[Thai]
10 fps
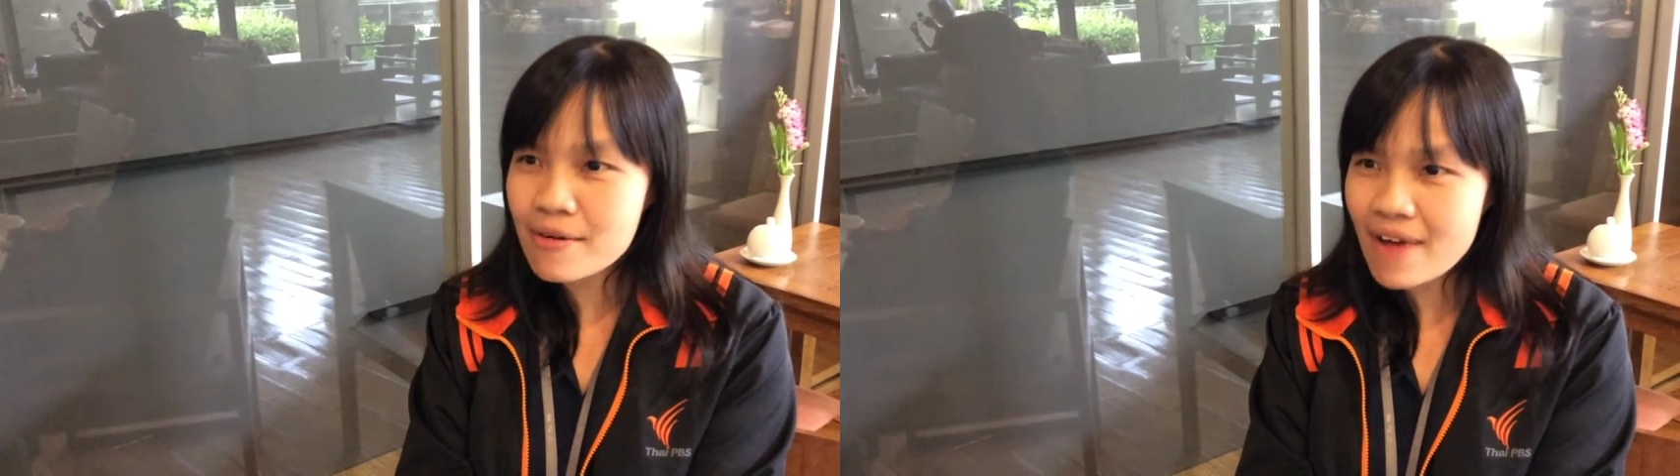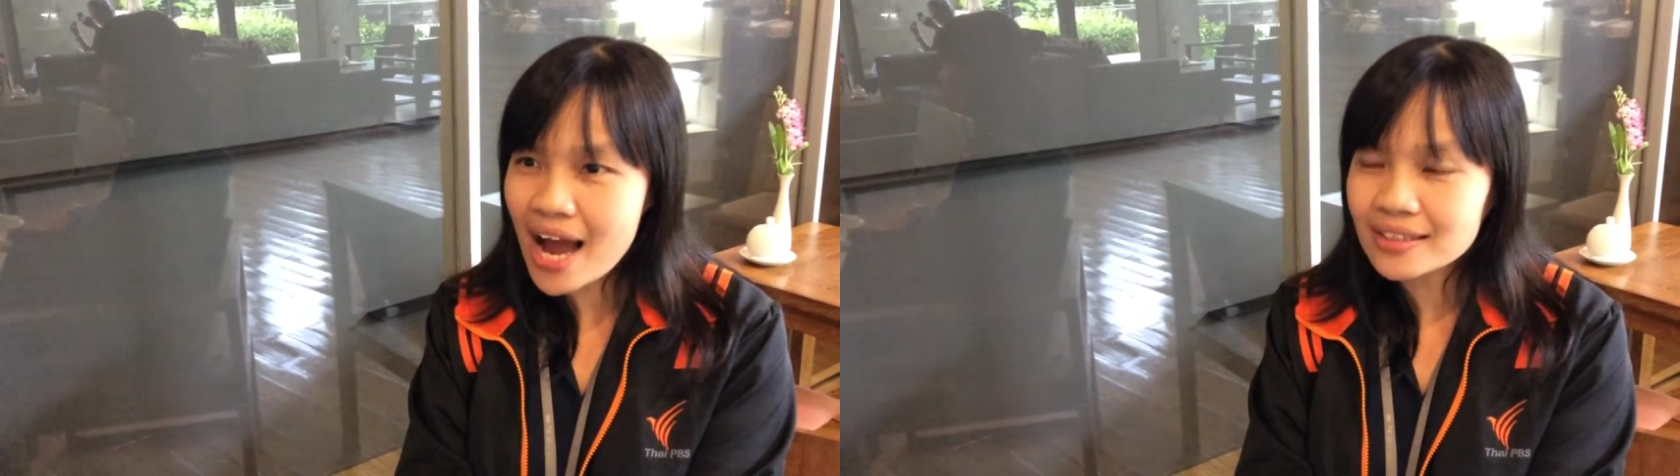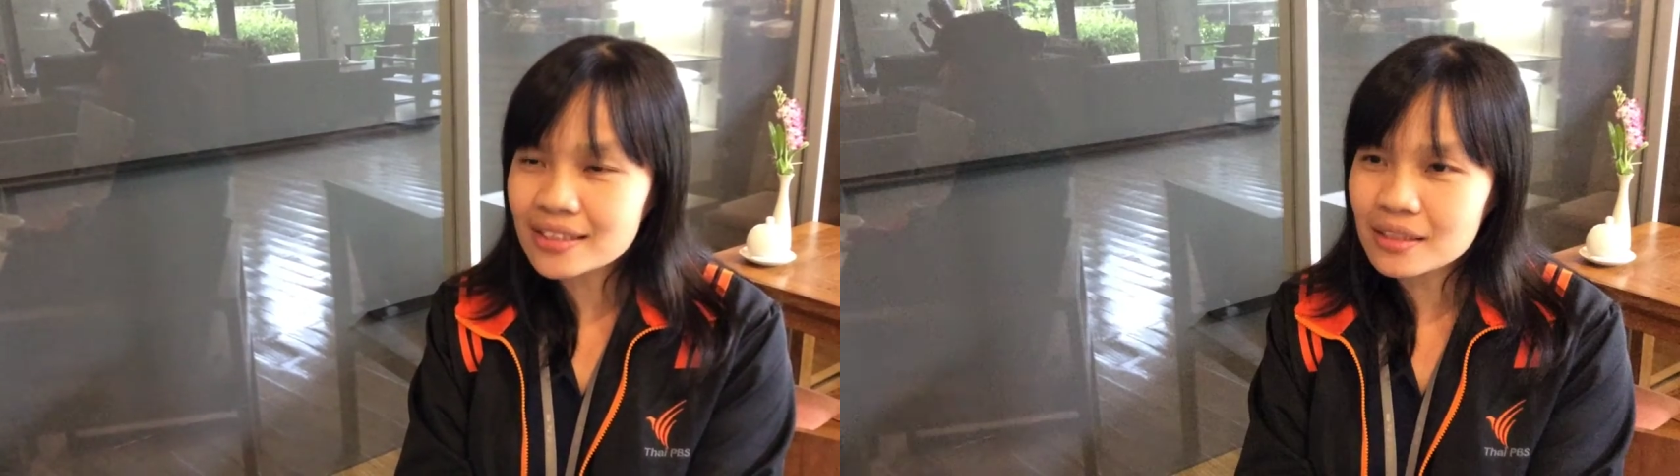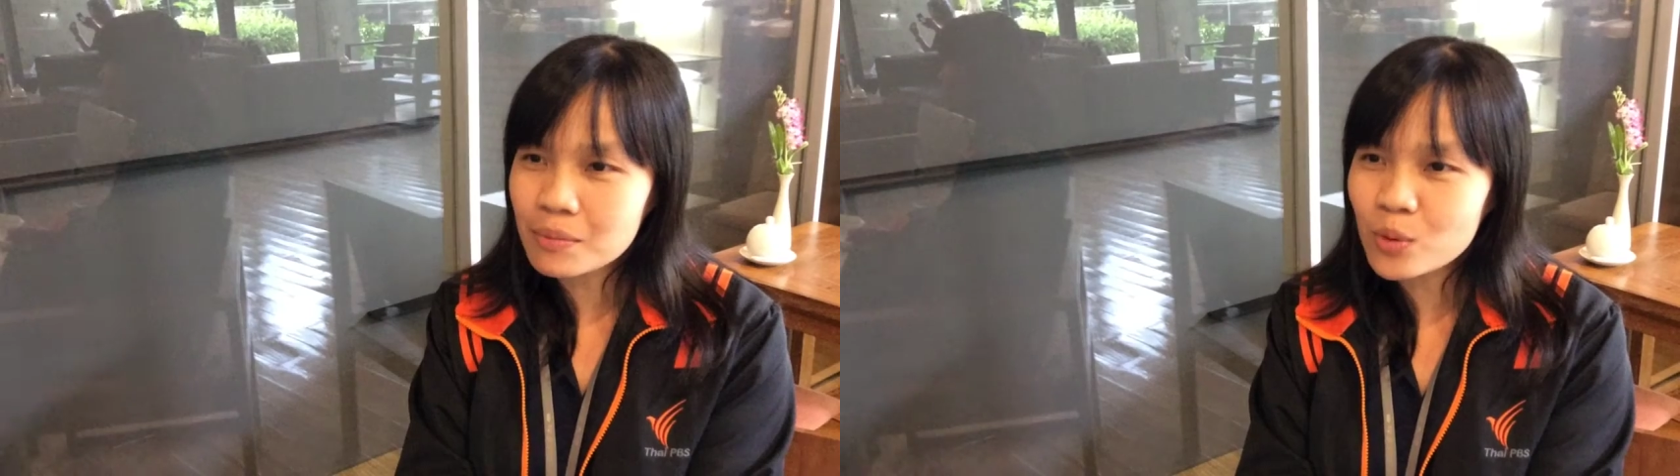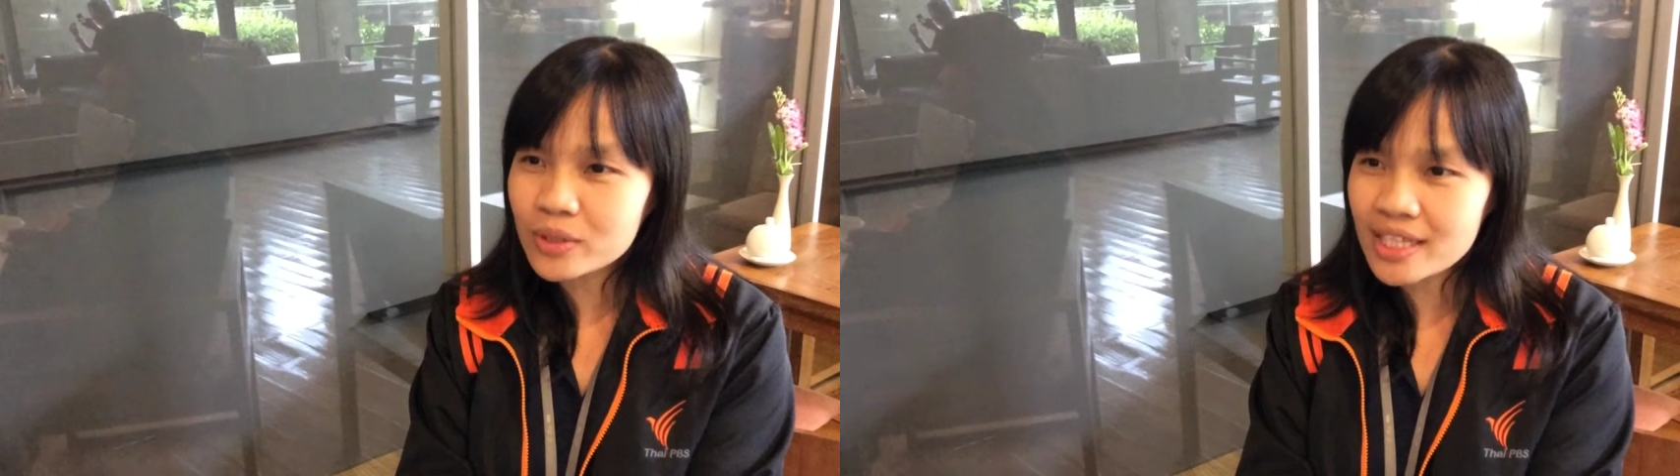ฝากถึง
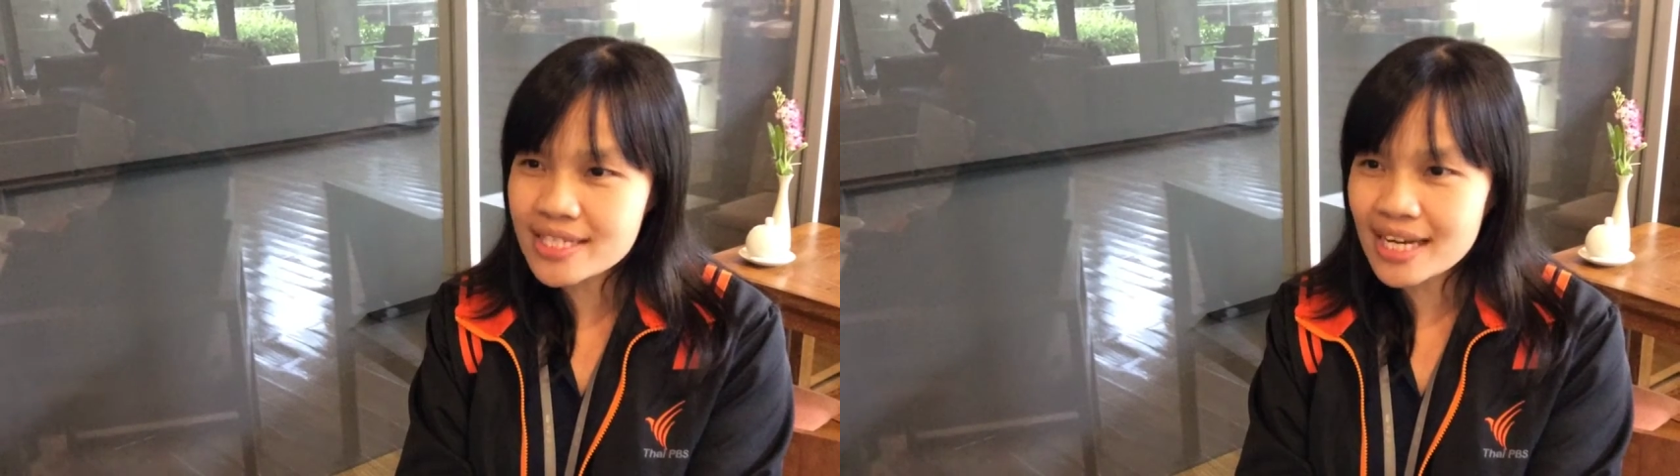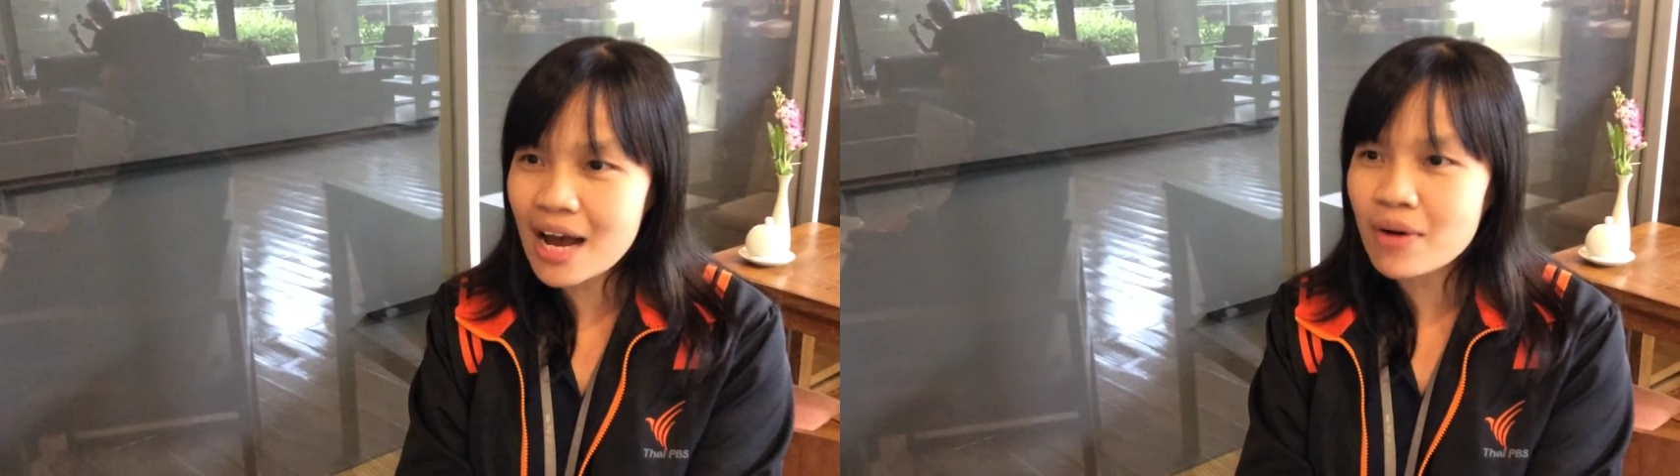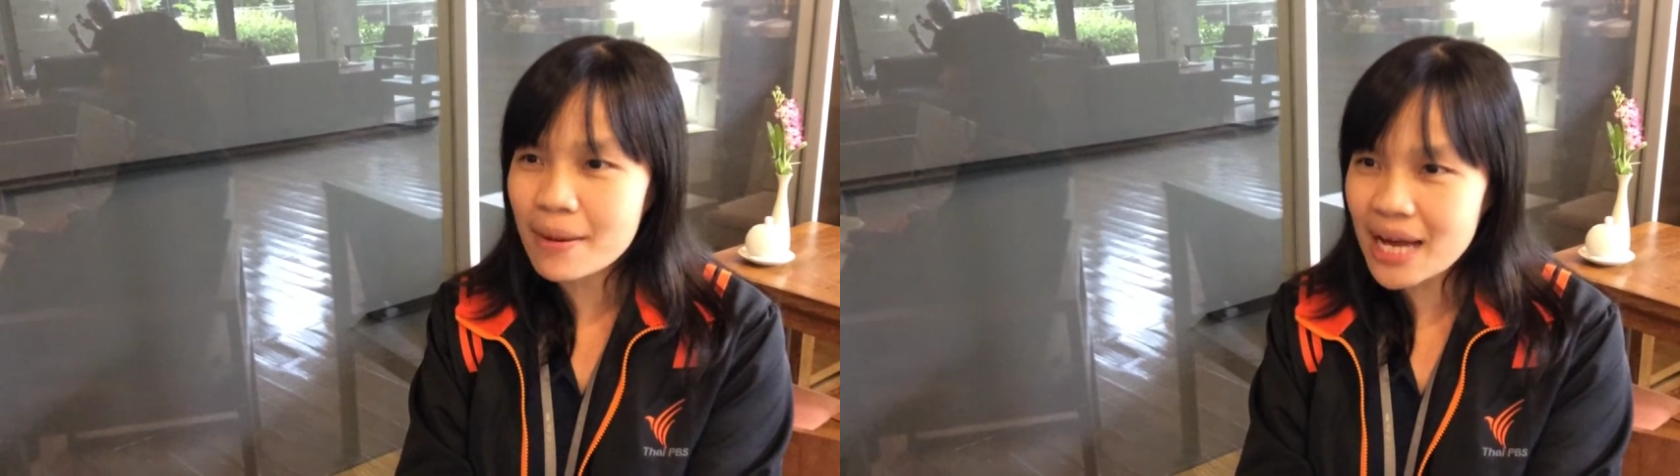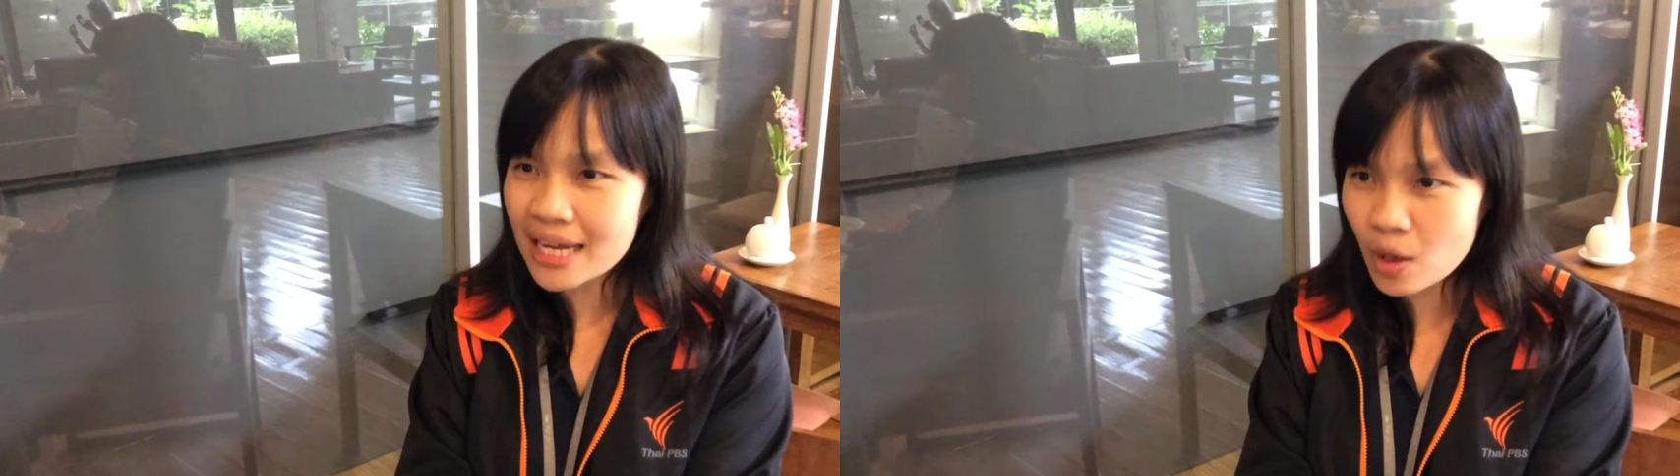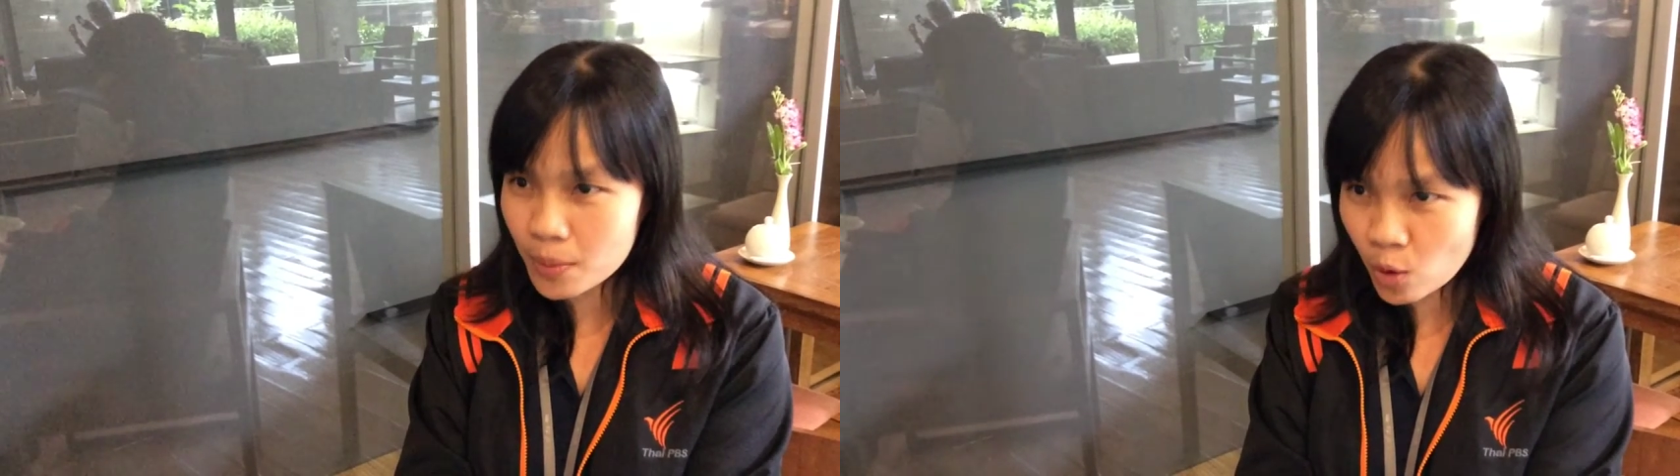ผู้ที่จะเข้ารับการอบ